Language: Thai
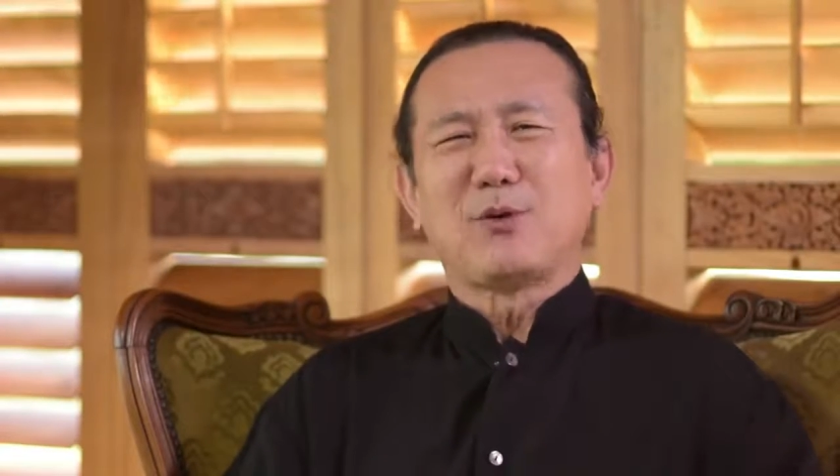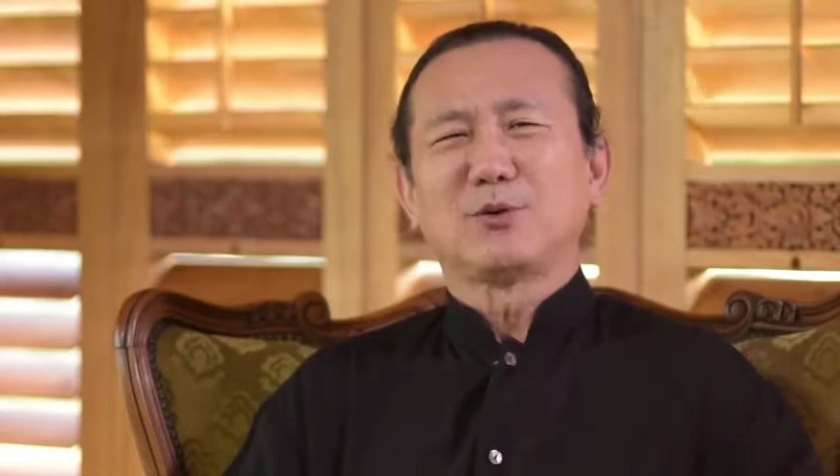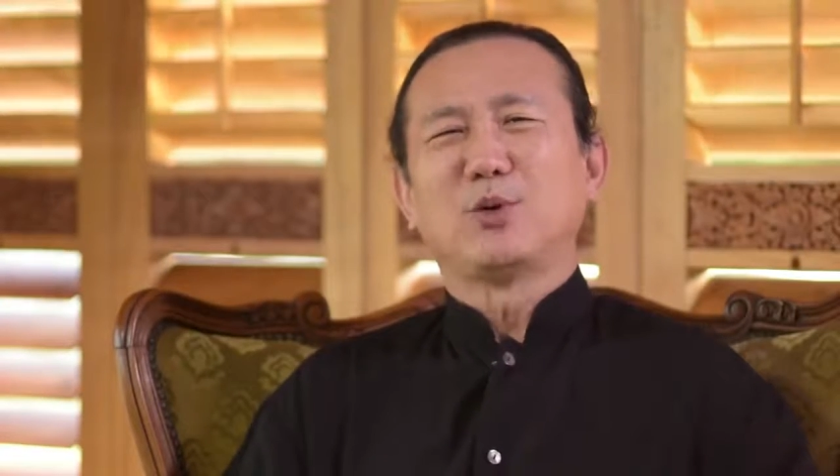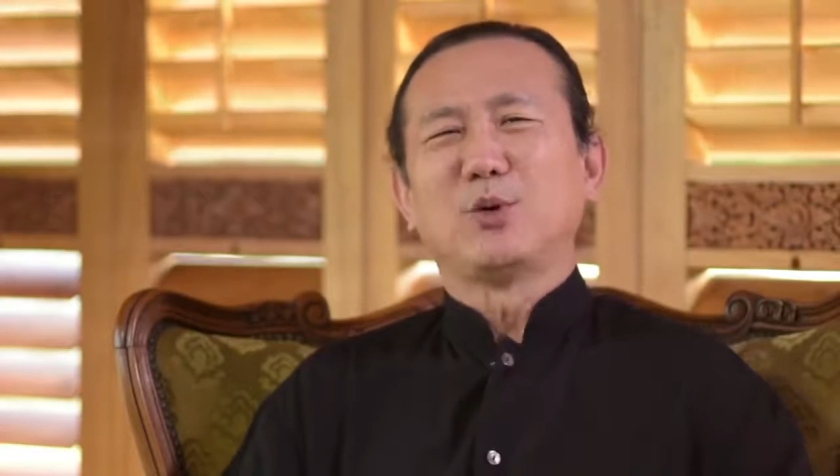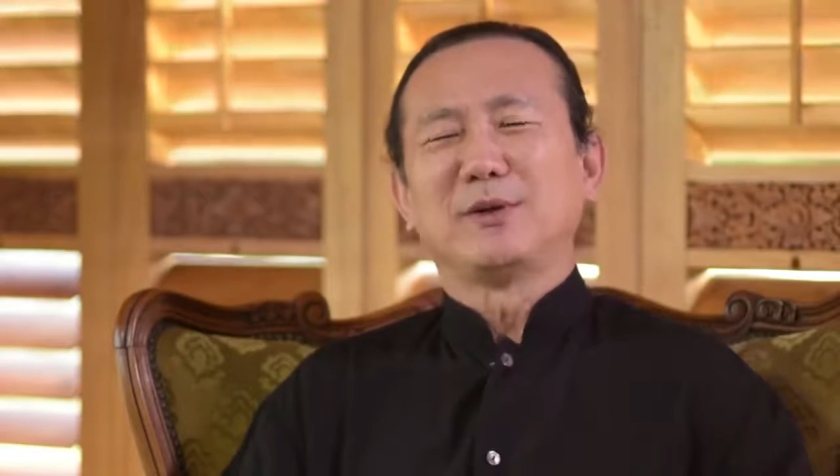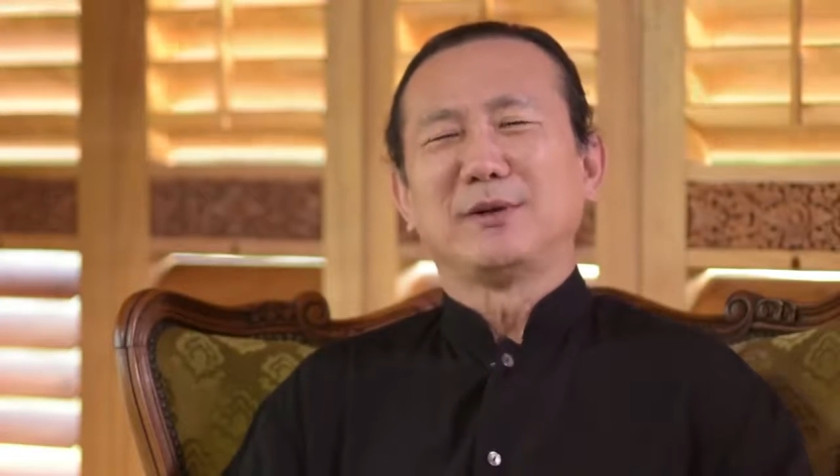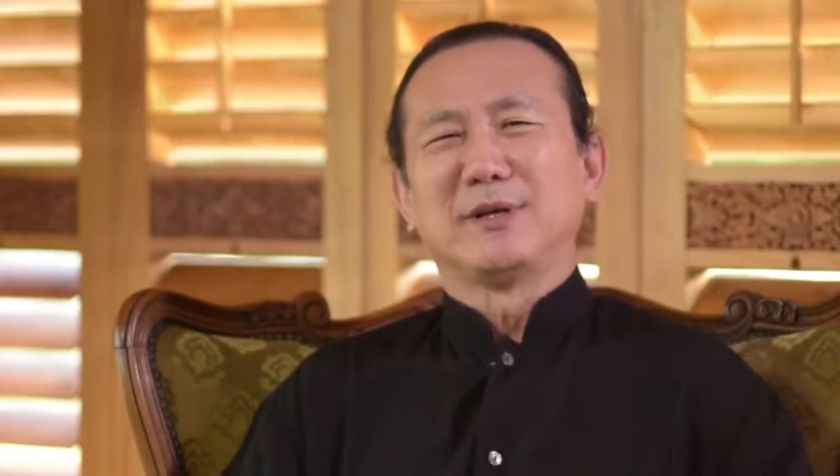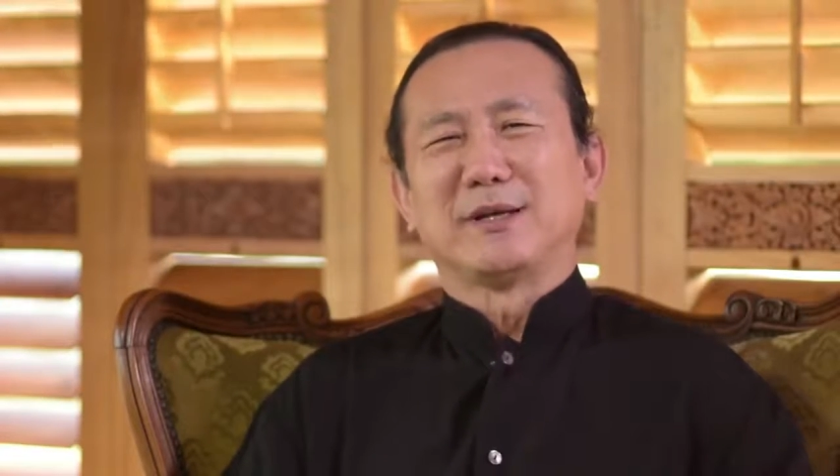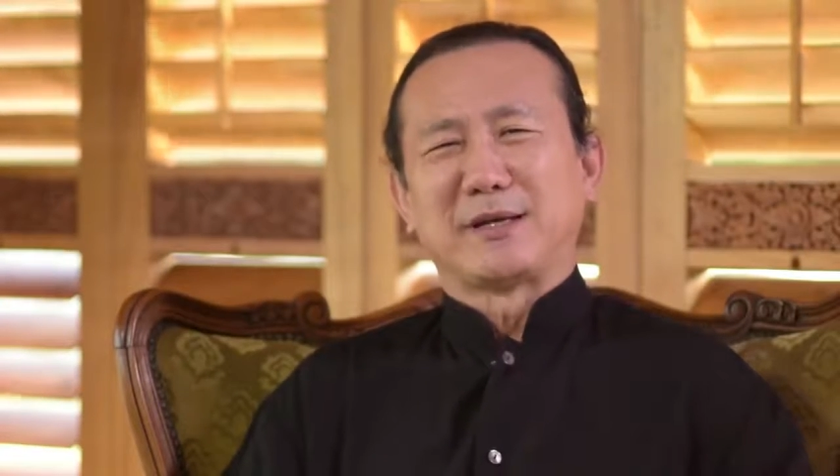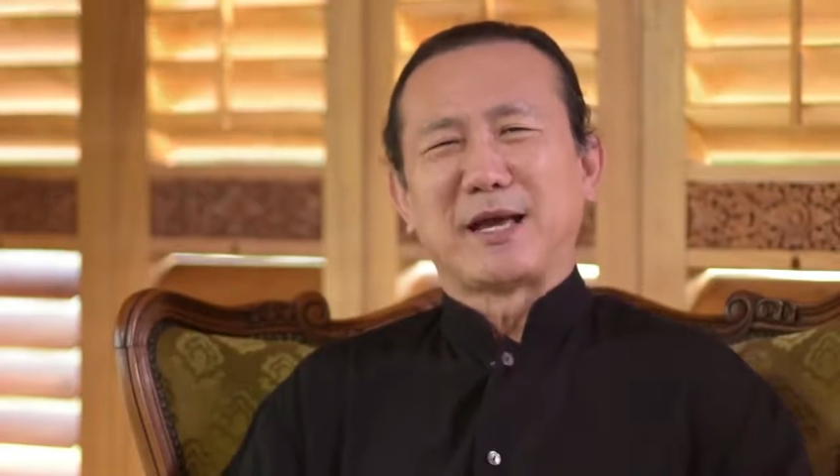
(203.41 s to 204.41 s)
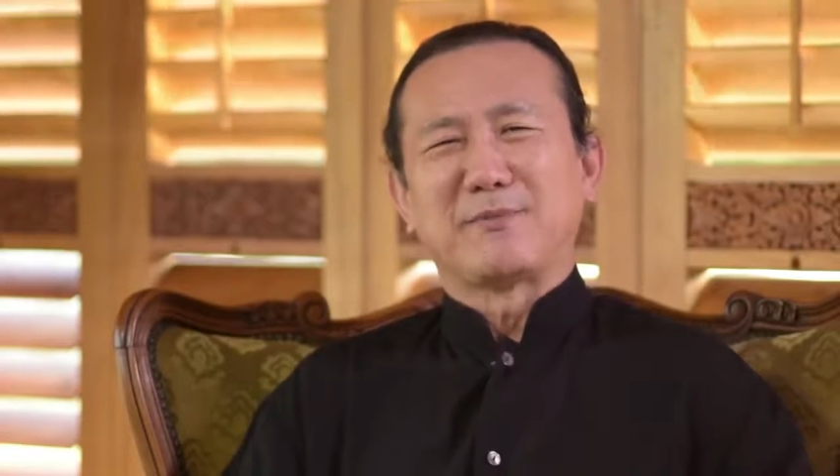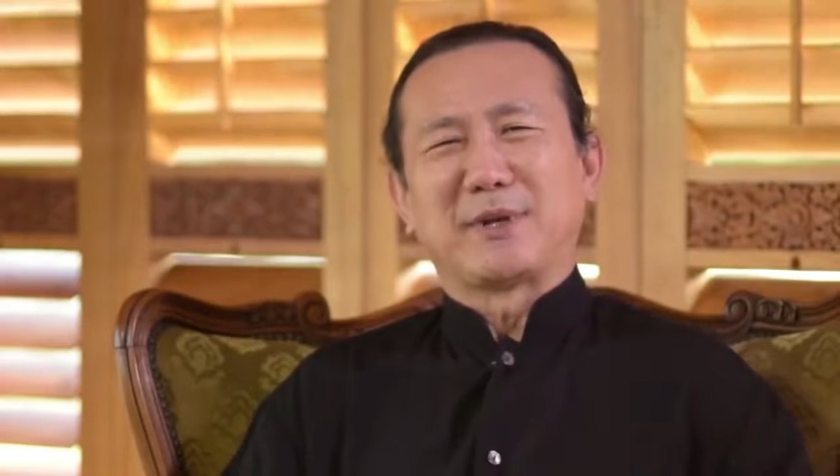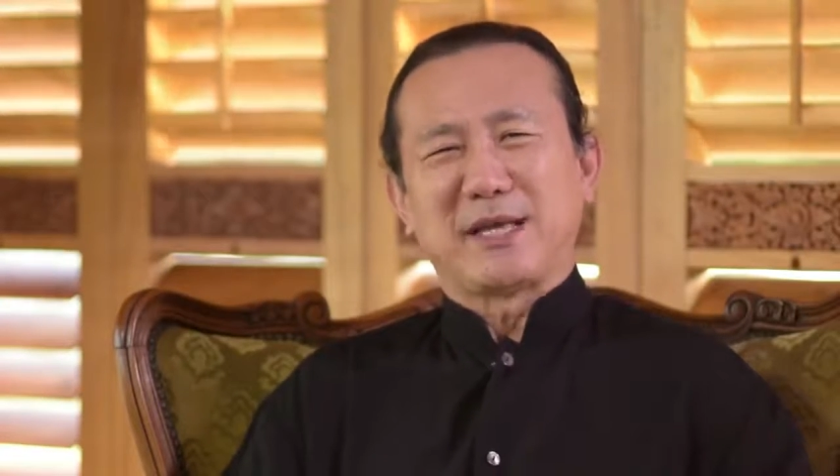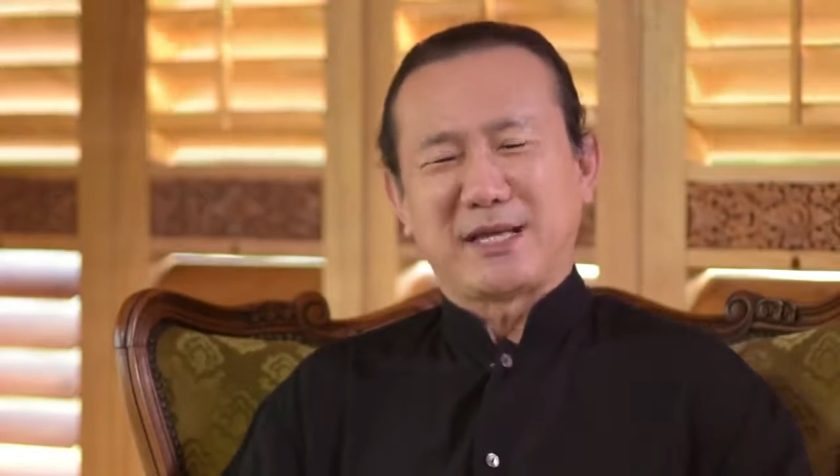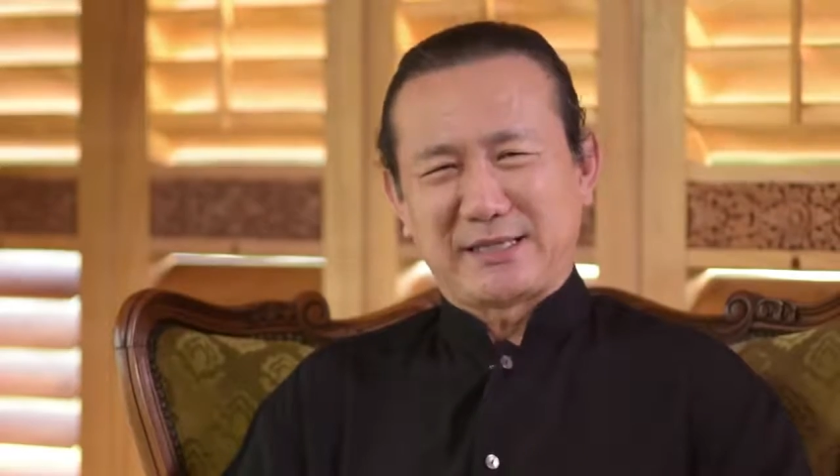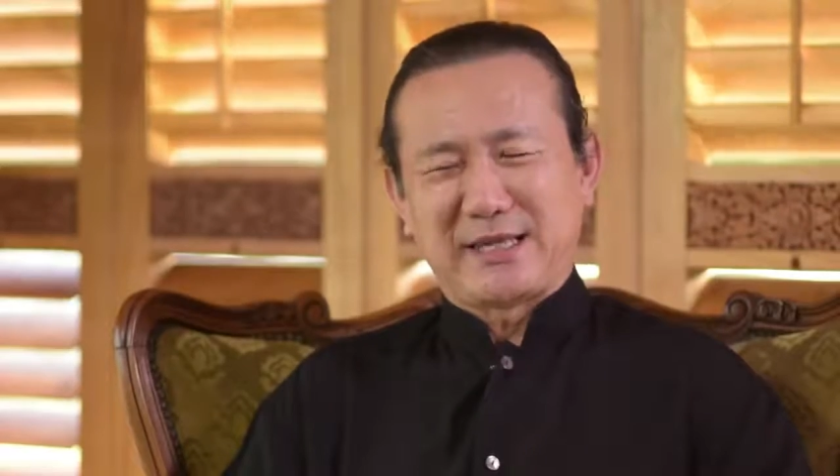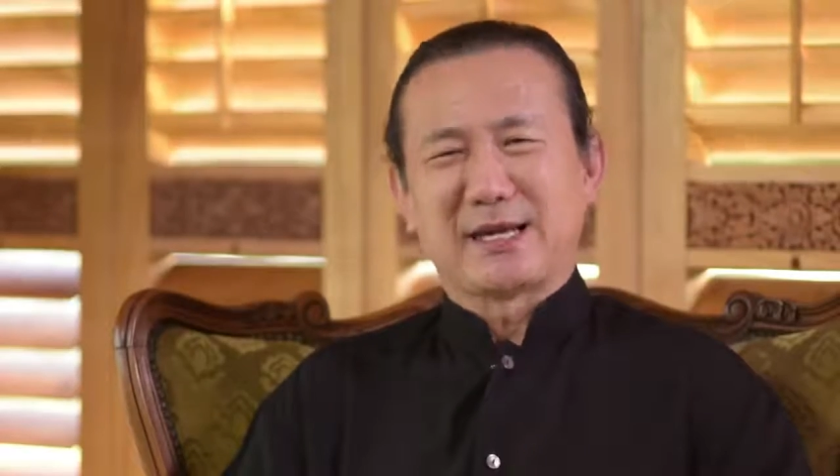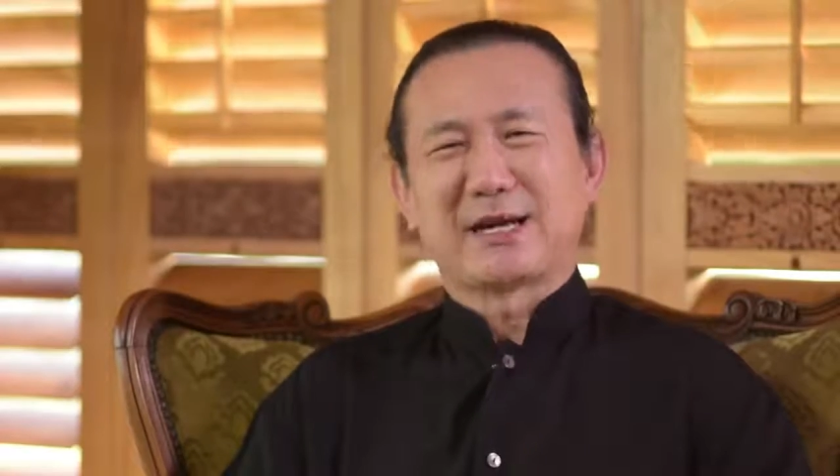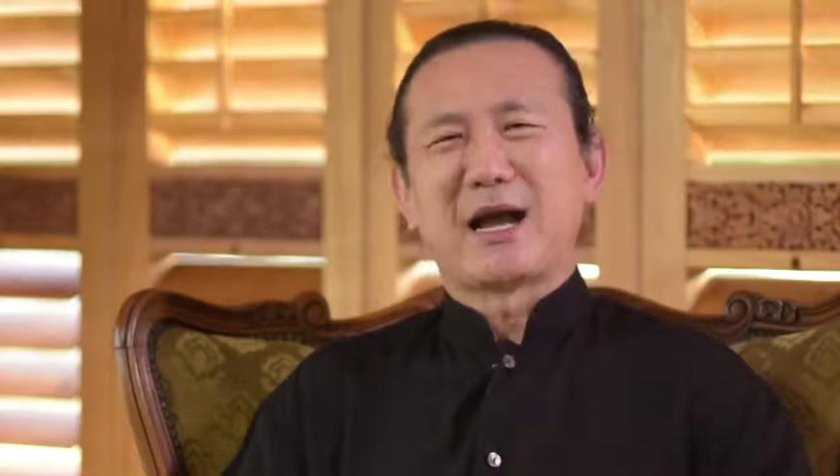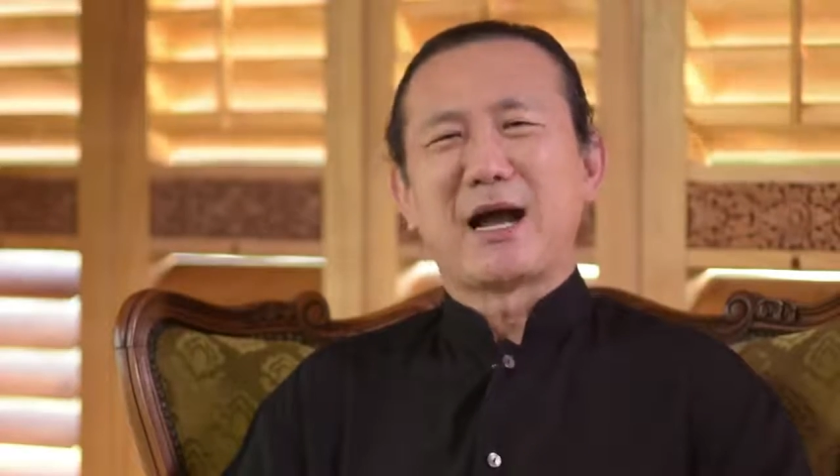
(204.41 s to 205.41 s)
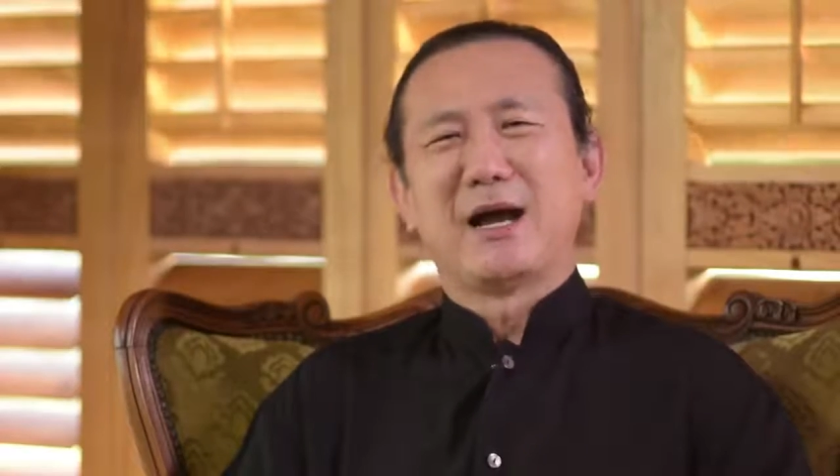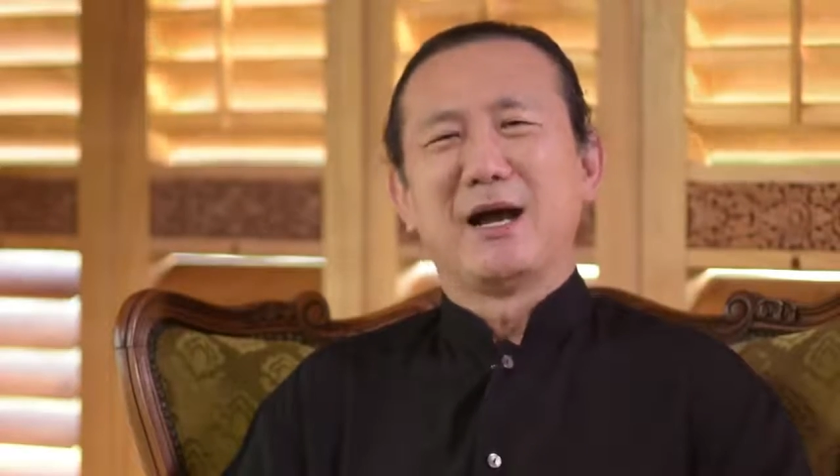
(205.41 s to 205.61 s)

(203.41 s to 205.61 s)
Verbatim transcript: ลงทุนในประเทศศรีลังกา